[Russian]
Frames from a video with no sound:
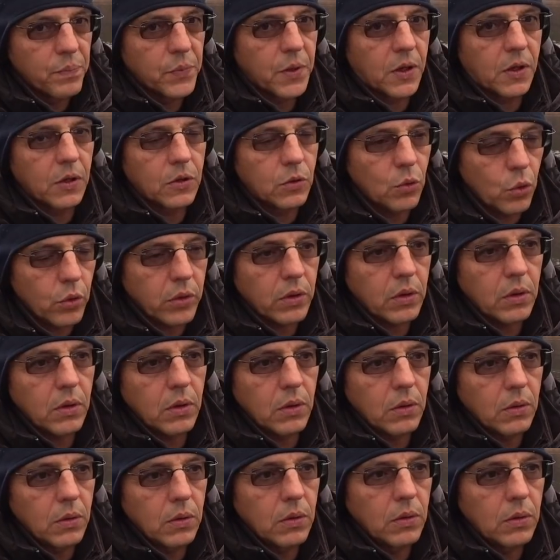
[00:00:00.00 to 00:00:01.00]
который
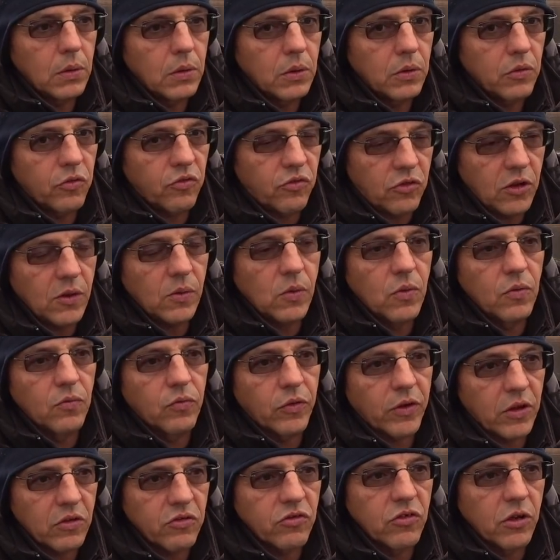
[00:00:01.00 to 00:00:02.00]
э, сделан
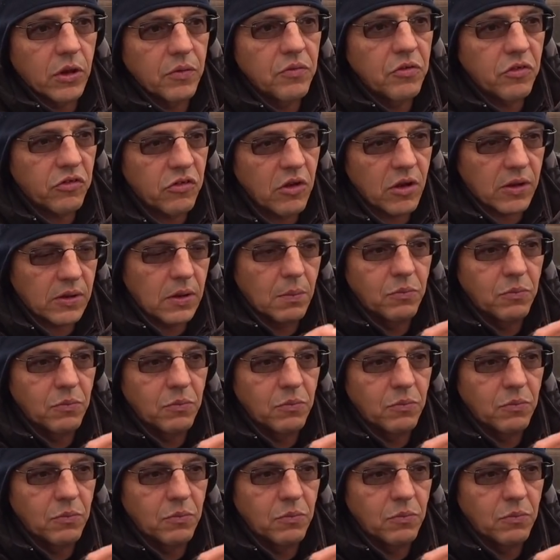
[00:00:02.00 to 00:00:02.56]
в разных весах,